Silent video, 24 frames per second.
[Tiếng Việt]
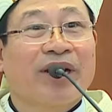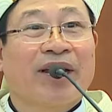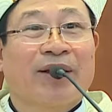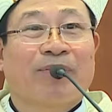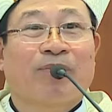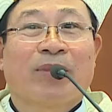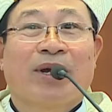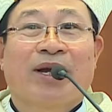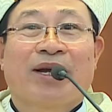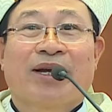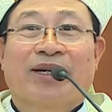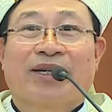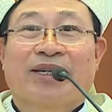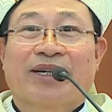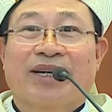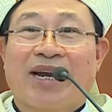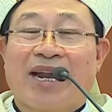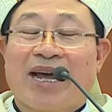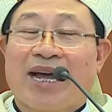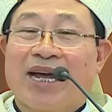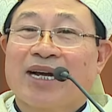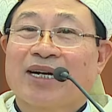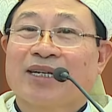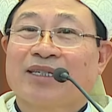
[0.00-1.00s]
đẹp
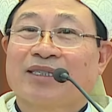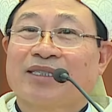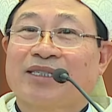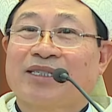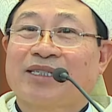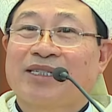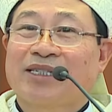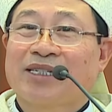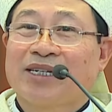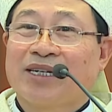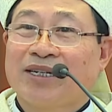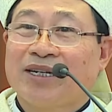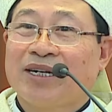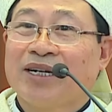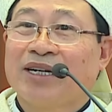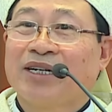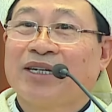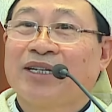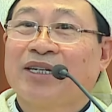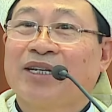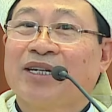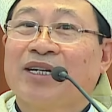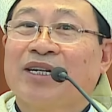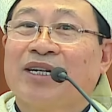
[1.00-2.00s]
đang chờ
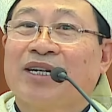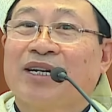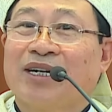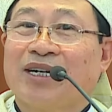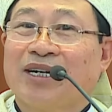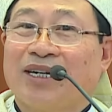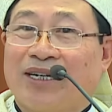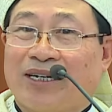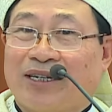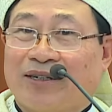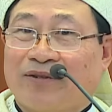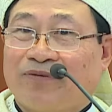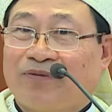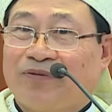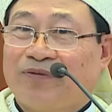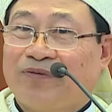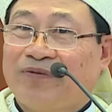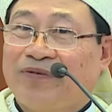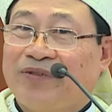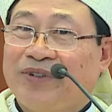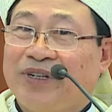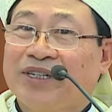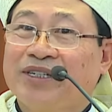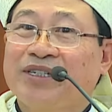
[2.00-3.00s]
đợi ở
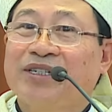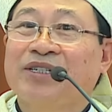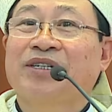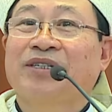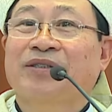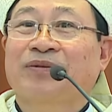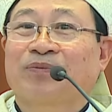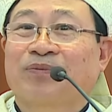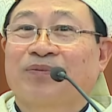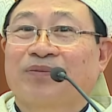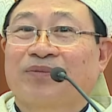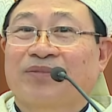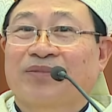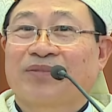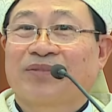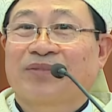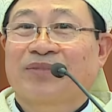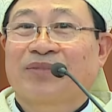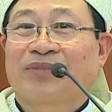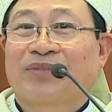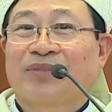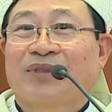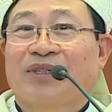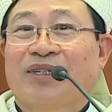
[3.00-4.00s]
phía trước.
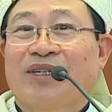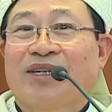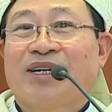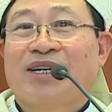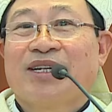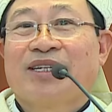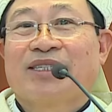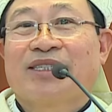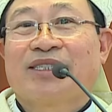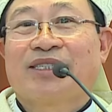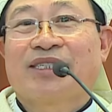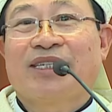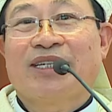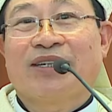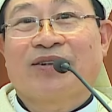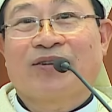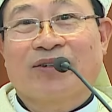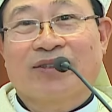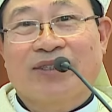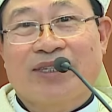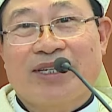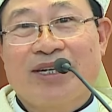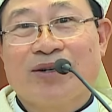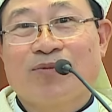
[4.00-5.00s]
Chỉ
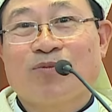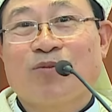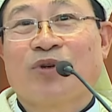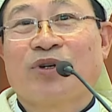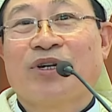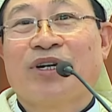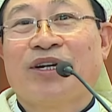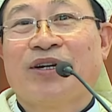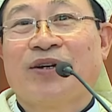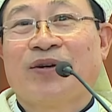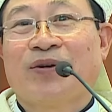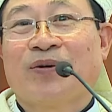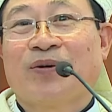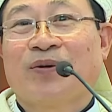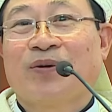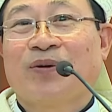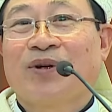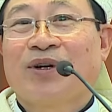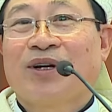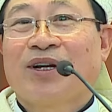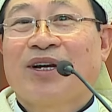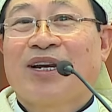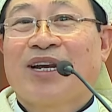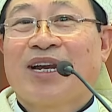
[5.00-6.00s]
có tiếc một điều
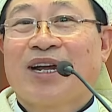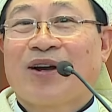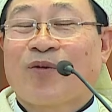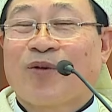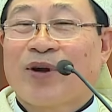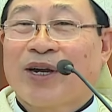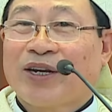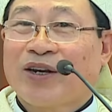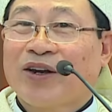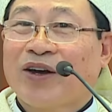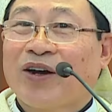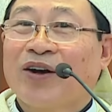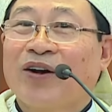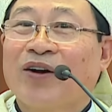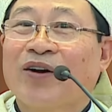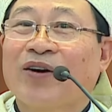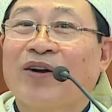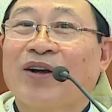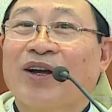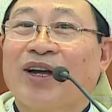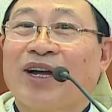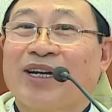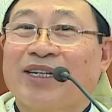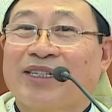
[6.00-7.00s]
là ngoài
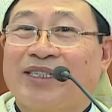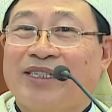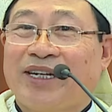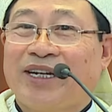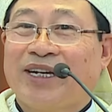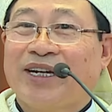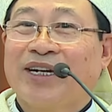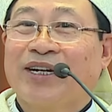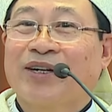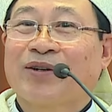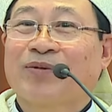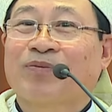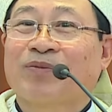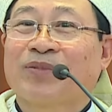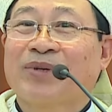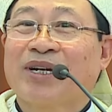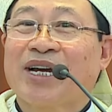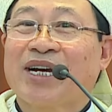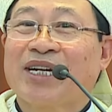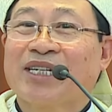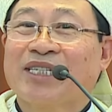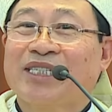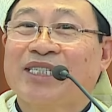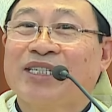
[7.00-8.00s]
đó anh chị em
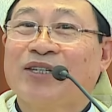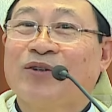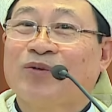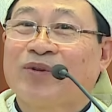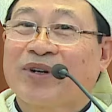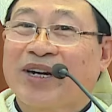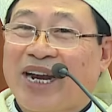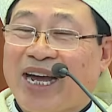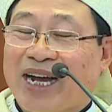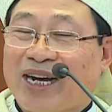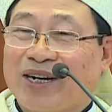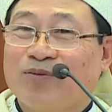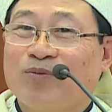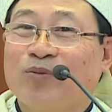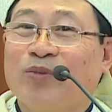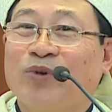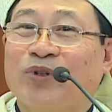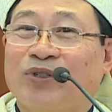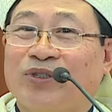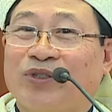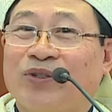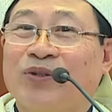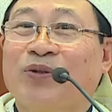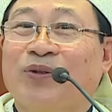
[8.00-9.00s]
đang chịu nắng
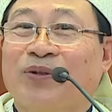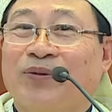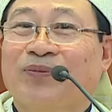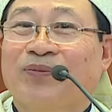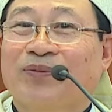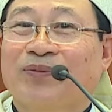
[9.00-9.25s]
một chút.